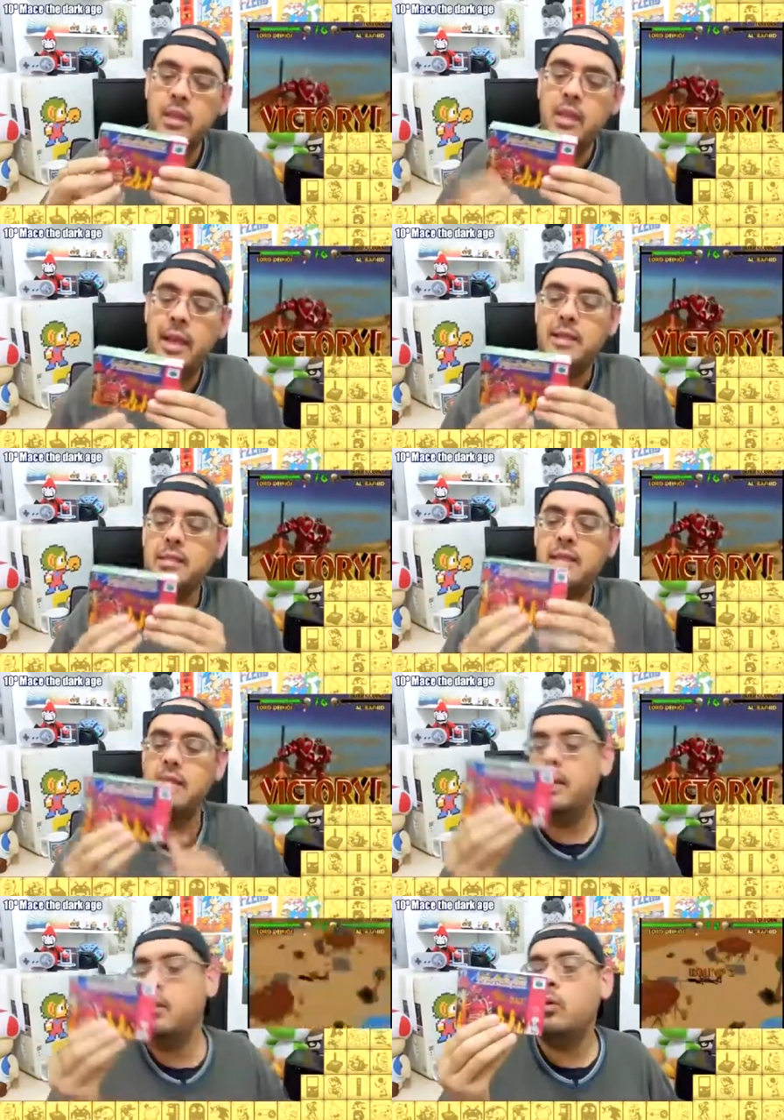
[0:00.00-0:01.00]
E eis que
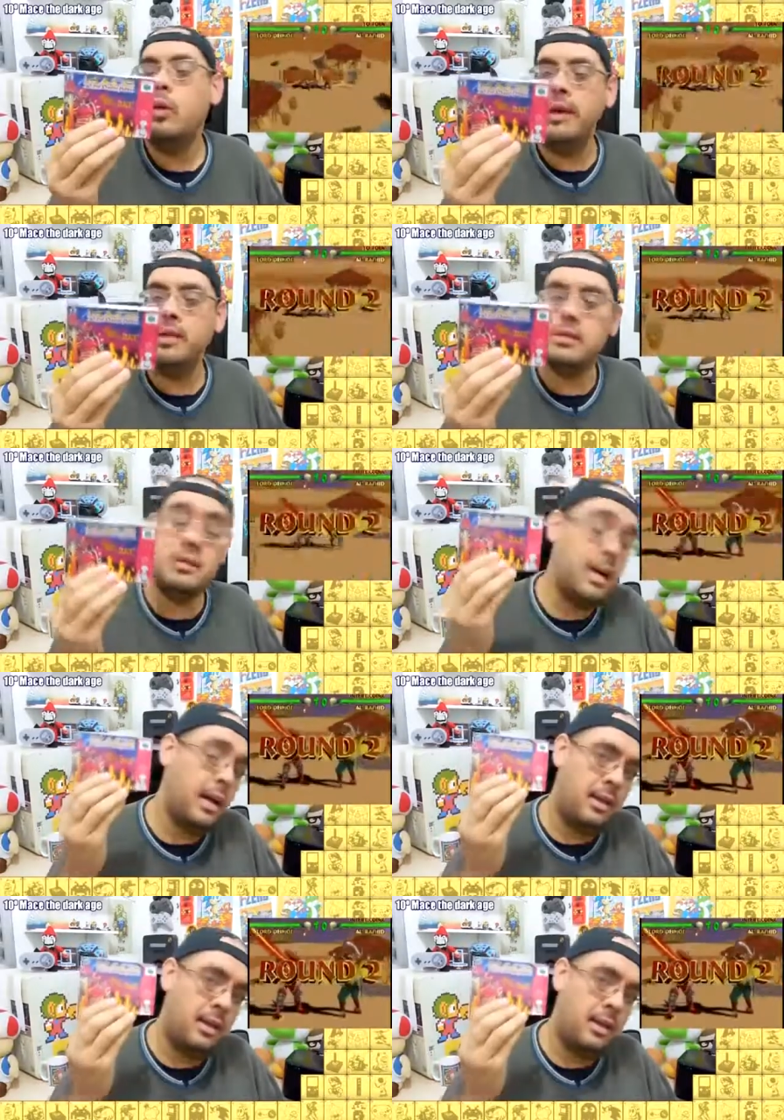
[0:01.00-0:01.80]
eu conheço esse cara